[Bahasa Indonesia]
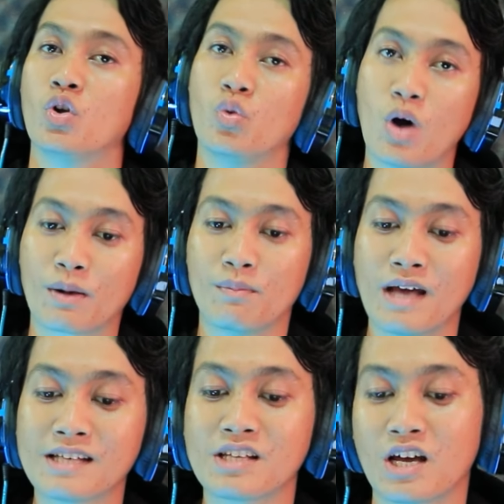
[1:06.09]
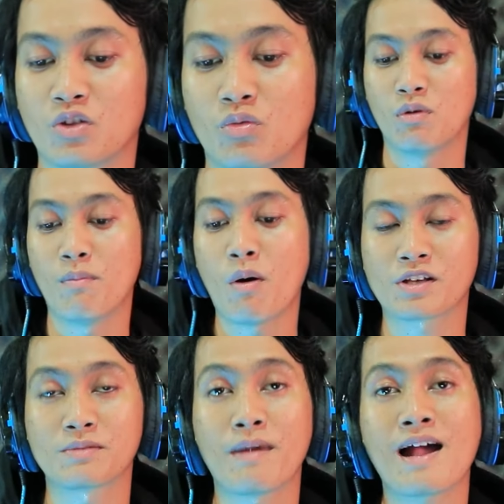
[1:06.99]
luar biasa itu
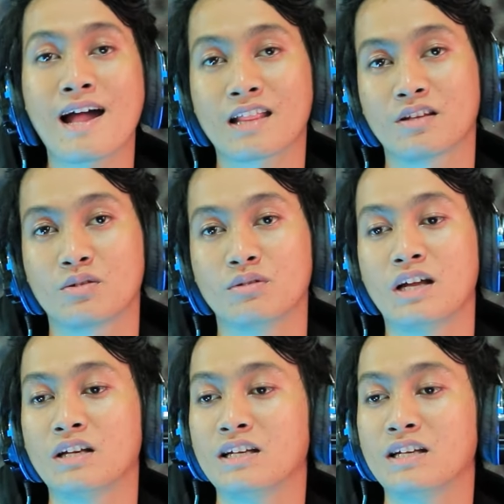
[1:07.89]
membawa semangat gitu dan